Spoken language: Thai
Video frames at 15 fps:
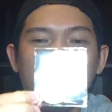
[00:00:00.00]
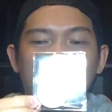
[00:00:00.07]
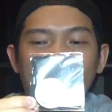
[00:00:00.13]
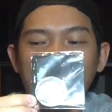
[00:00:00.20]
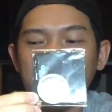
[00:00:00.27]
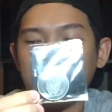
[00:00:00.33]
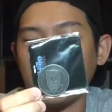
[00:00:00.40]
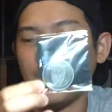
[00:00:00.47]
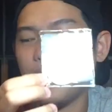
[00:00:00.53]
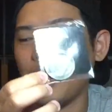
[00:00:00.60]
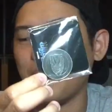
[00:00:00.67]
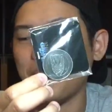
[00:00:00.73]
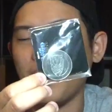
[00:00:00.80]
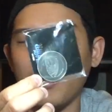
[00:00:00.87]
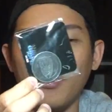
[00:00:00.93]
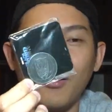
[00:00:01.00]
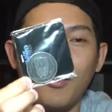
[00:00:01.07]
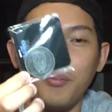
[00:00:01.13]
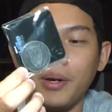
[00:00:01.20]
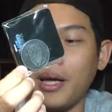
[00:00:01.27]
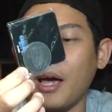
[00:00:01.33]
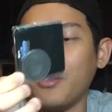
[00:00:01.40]
นั่นเองนะครับ ใครได้ไป
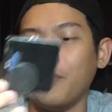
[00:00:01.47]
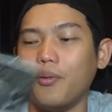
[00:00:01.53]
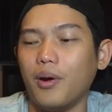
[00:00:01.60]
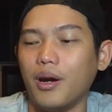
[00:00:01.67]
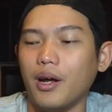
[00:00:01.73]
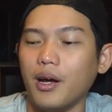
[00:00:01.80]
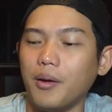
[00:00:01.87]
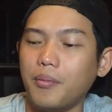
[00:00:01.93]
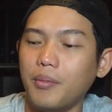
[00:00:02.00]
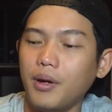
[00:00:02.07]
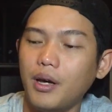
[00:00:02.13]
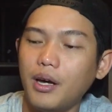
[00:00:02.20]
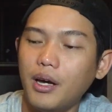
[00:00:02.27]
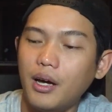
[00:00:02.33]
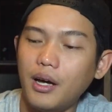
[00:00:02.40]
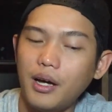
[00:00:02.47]
ก็ลองไปแกะดูกันนะครับ